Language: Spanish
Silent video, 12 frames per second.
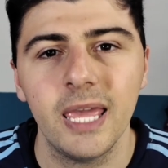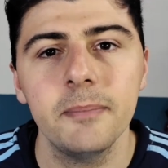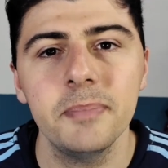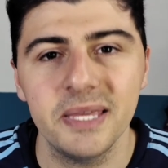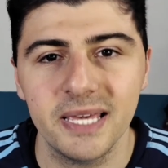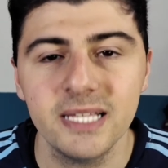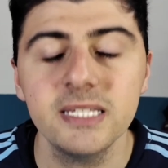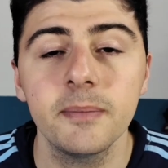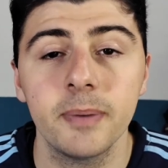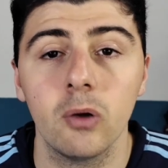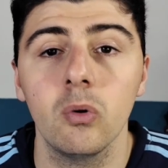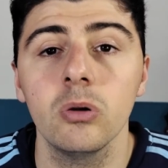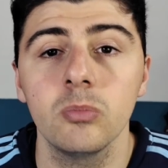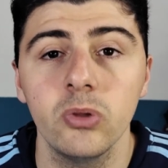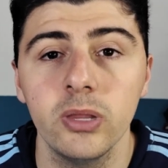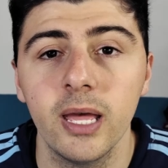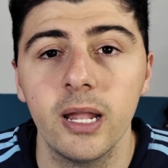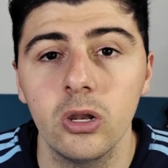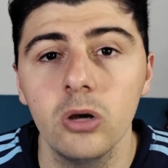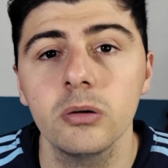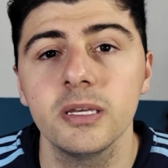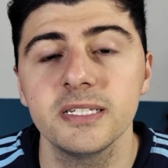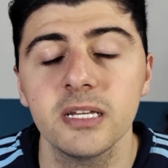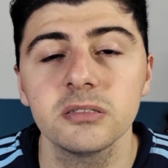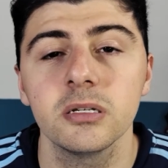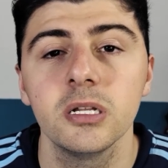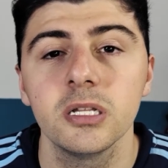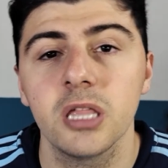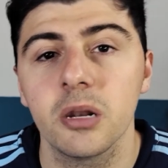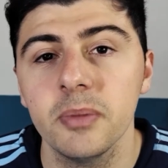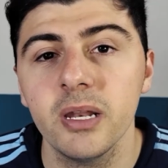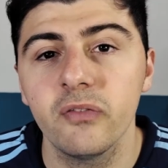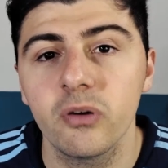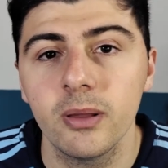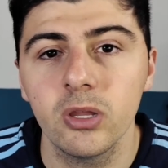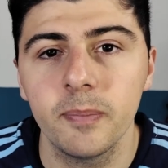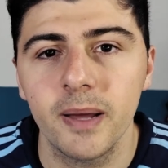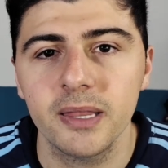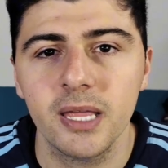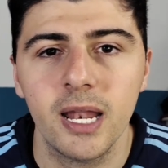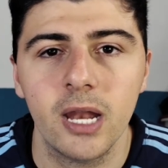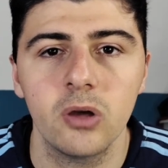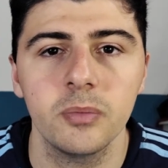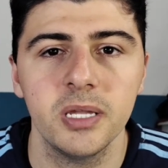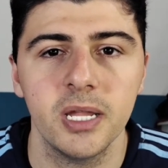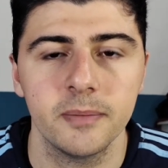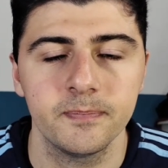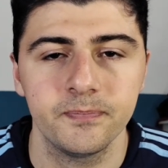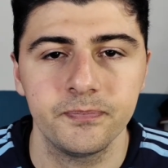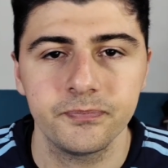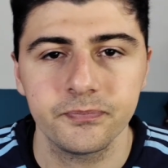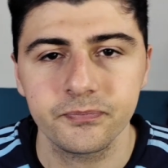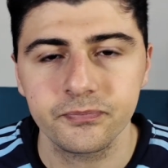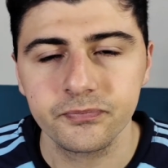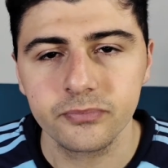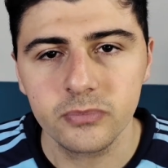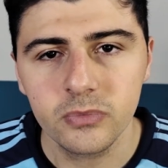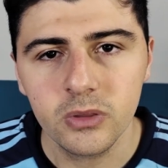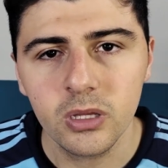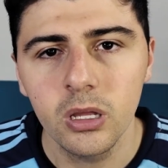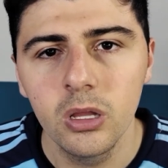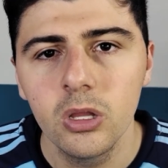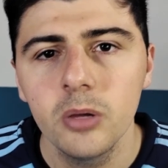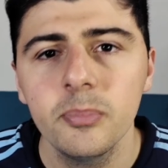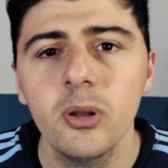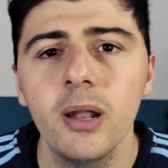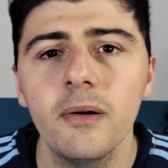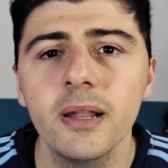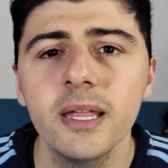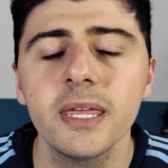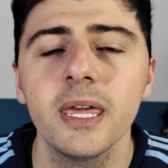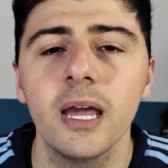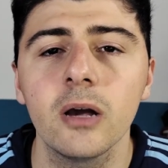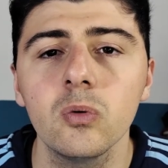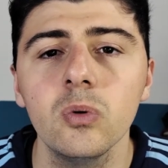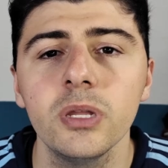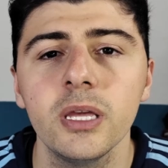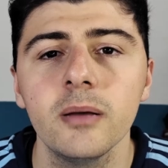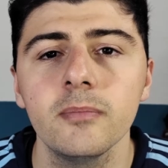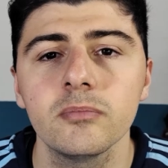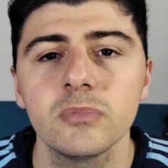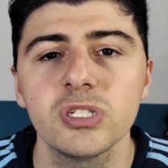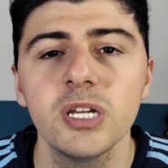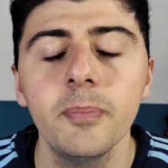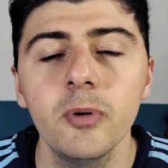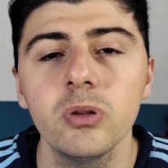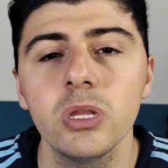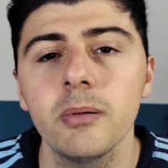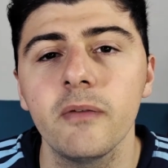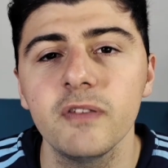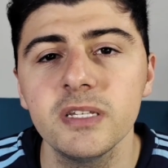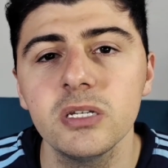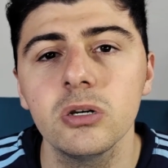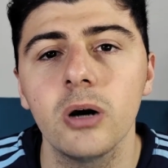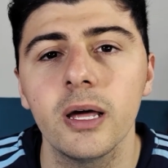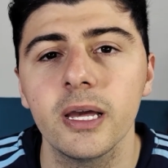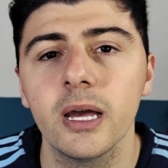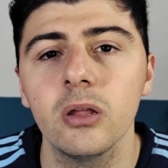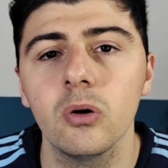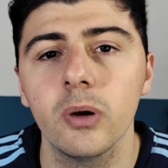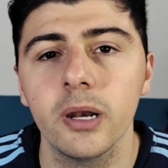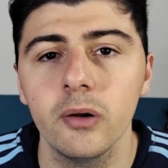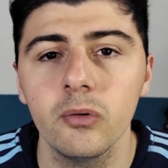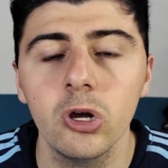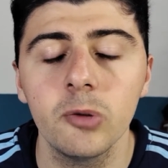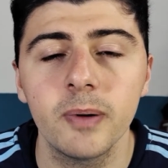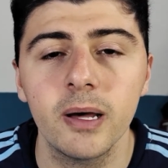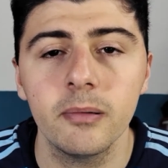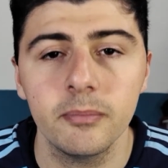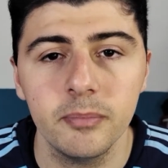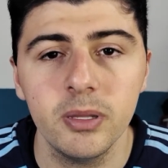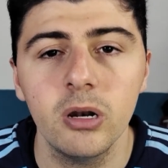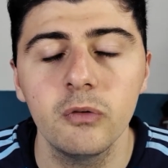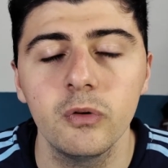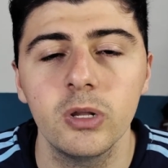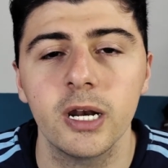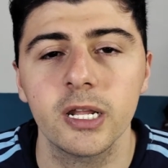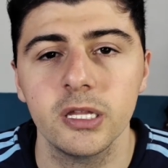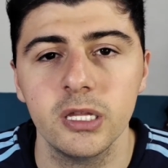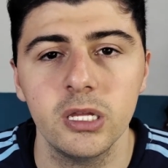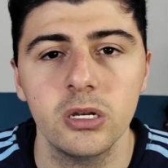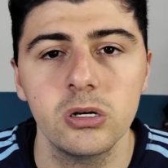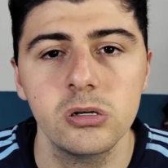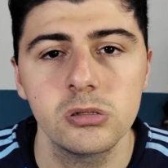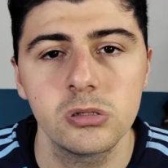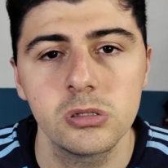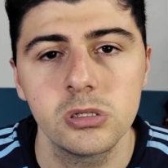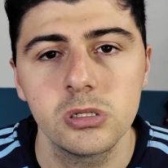En vigencia para jugar un Mundial, ¿no? Quizás termina formando parte de la nómina. Pero la verdad es que Acuña, ya por un tema físico, ha dejado de jugar en Europa, vino al fútbol argentino.